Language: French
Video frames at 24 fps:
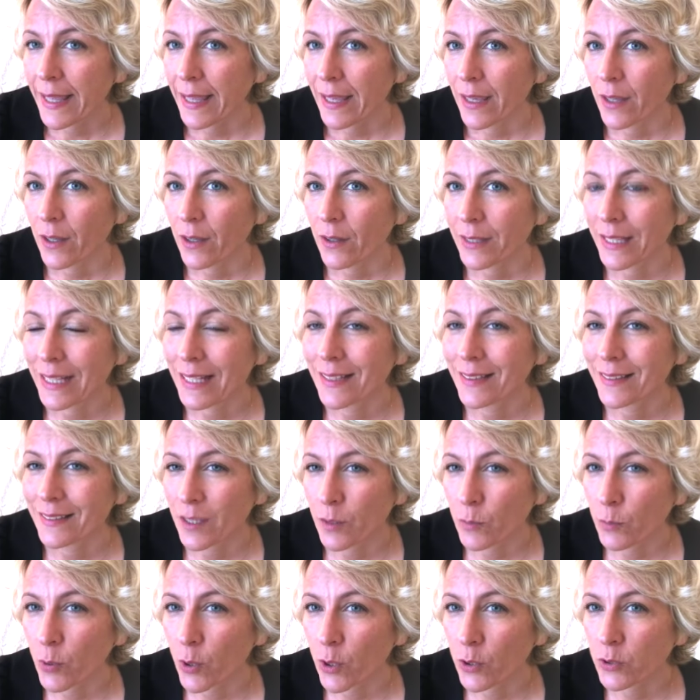euh, il
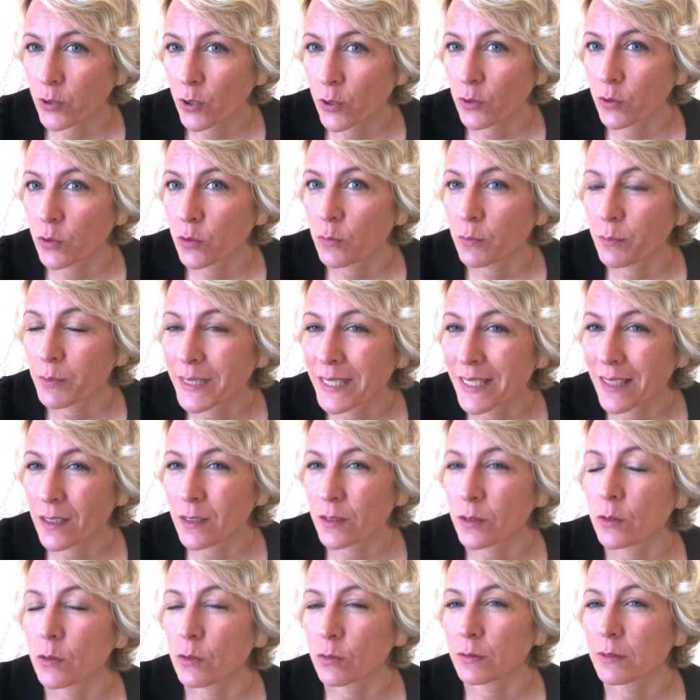est important de
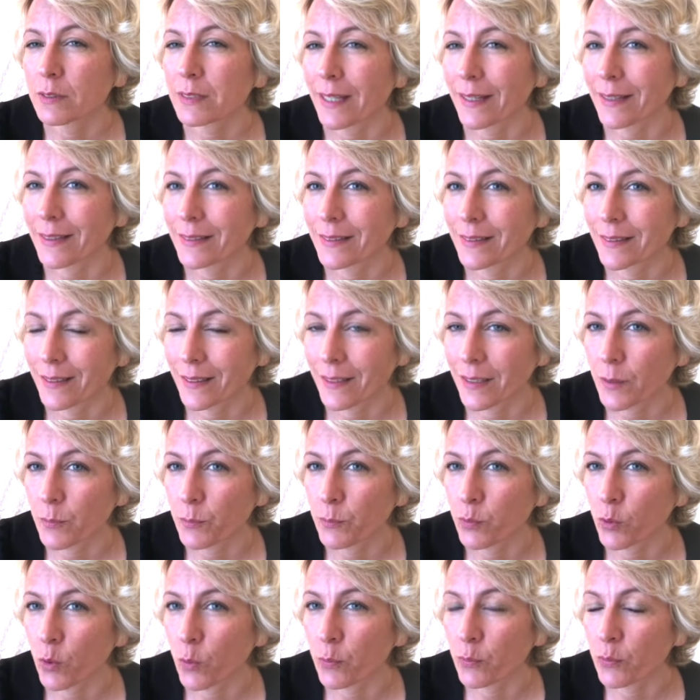bien
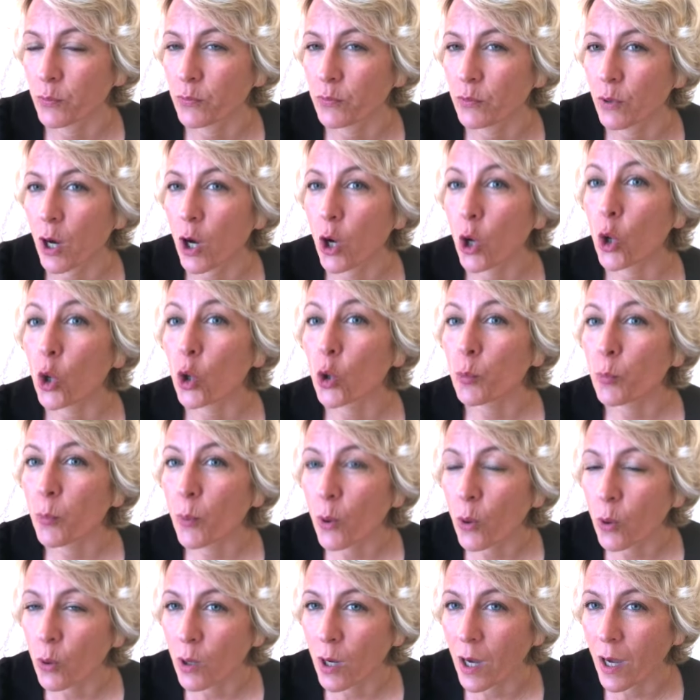contacter pour pouvoir
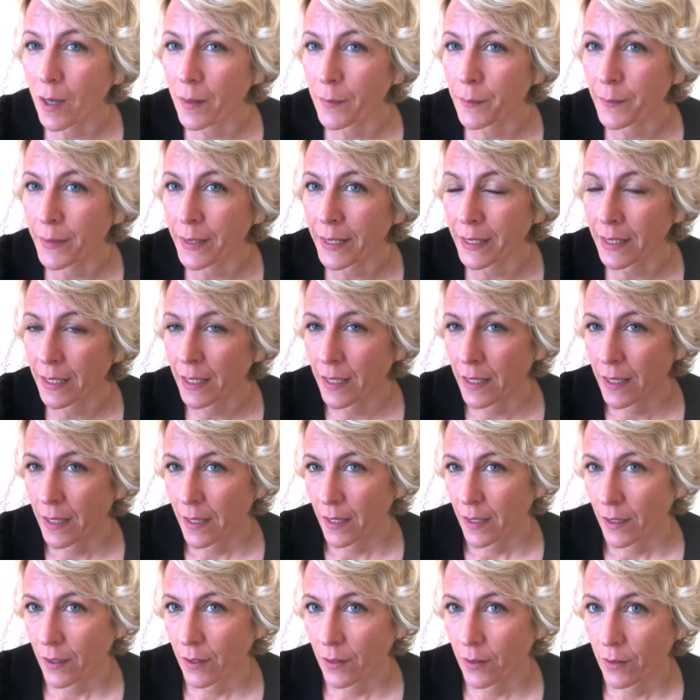reprogrammer
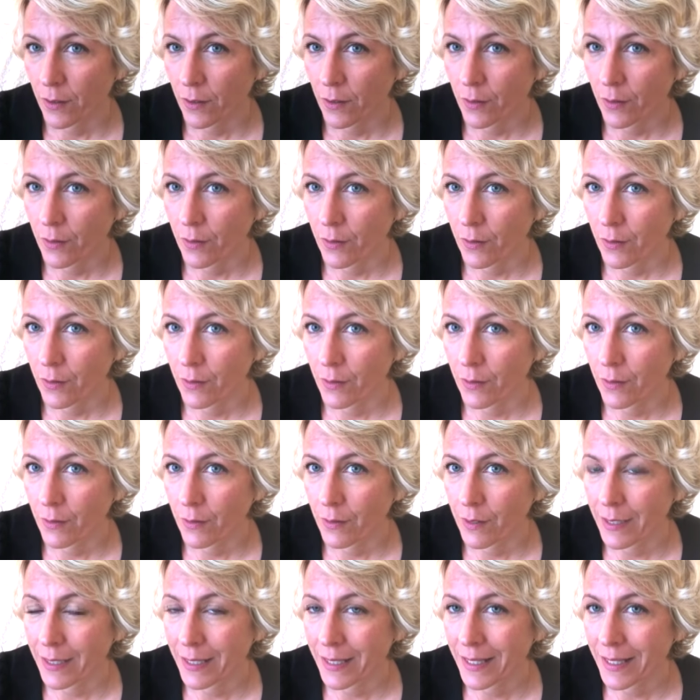euh,
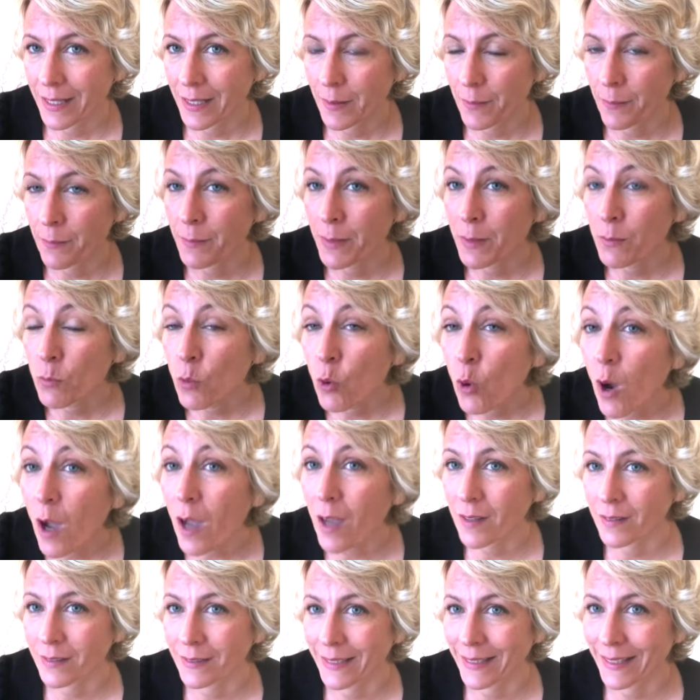les
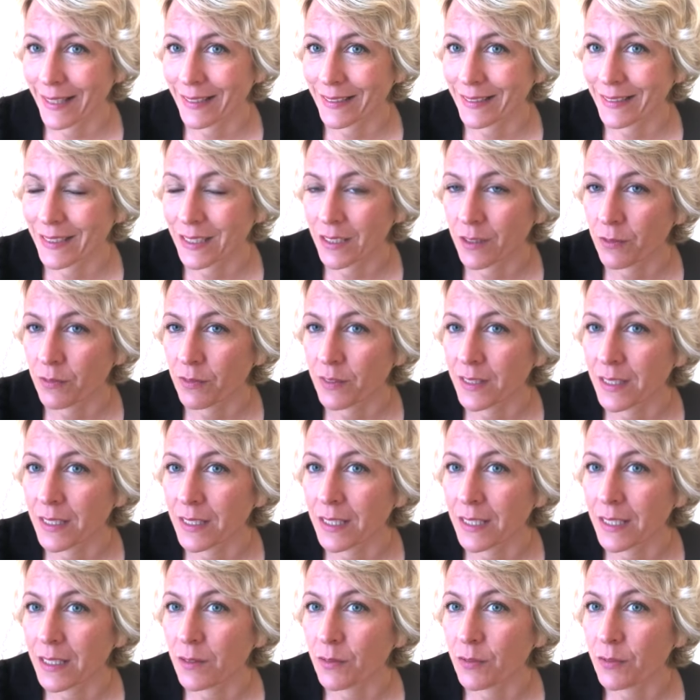mémoires négatives
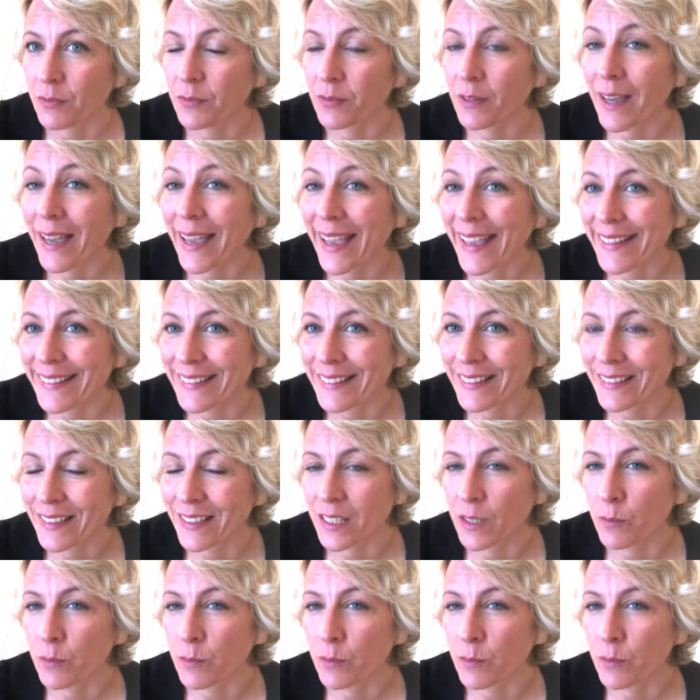qui freinent, qui